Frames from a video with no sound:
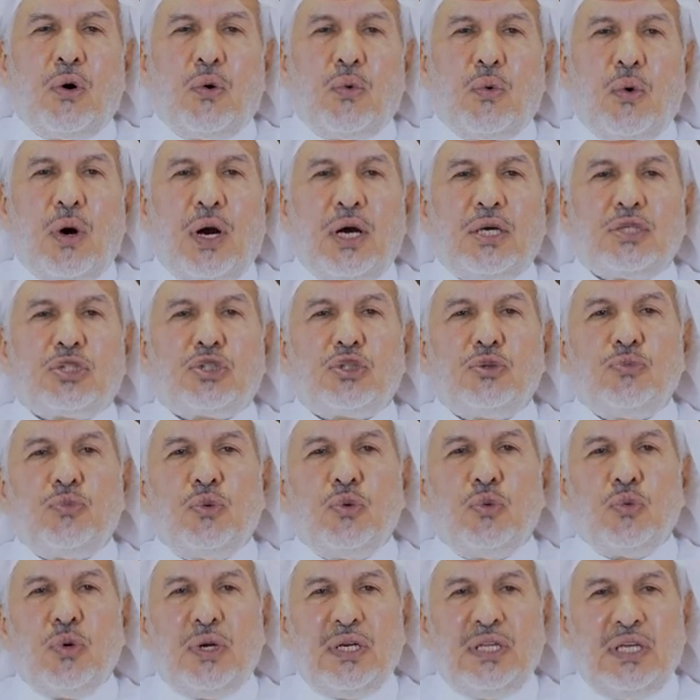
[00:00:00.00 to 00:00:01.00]

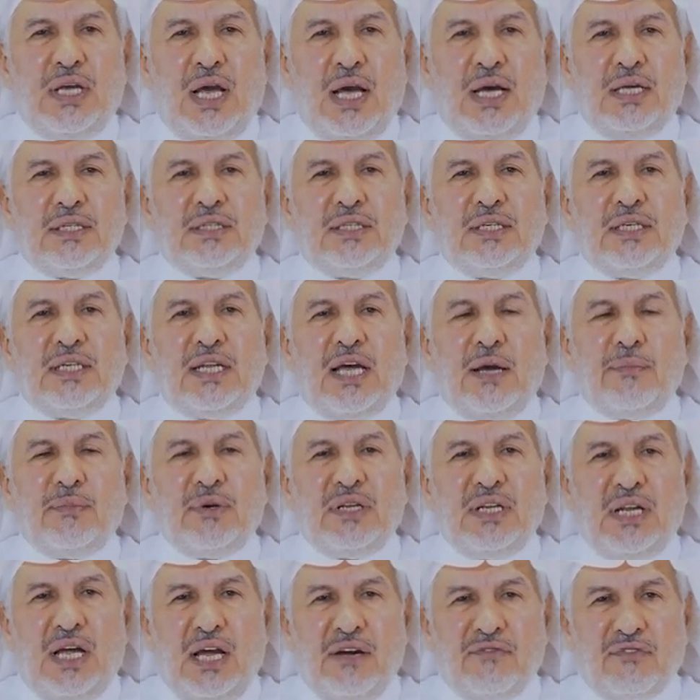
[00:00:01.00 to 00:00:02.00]
وسمو ولي عهده
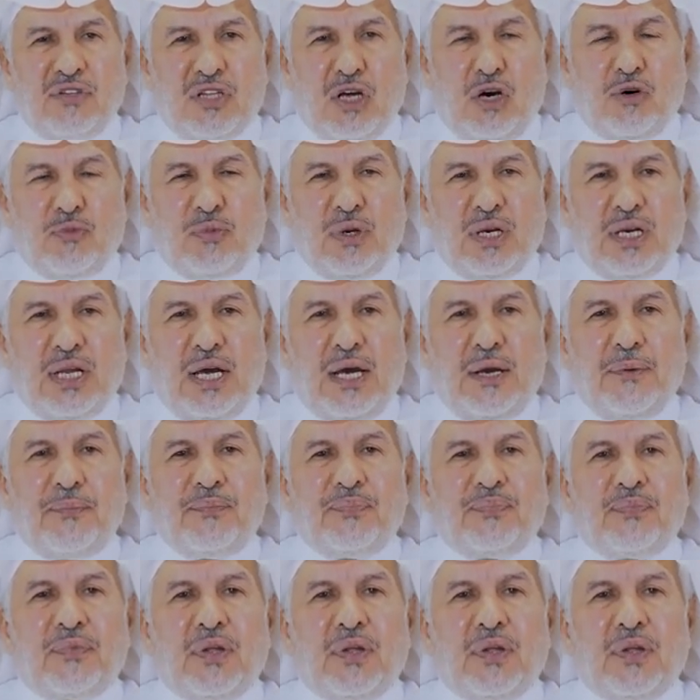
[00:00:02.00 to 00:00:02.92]
الامين حفظهم الله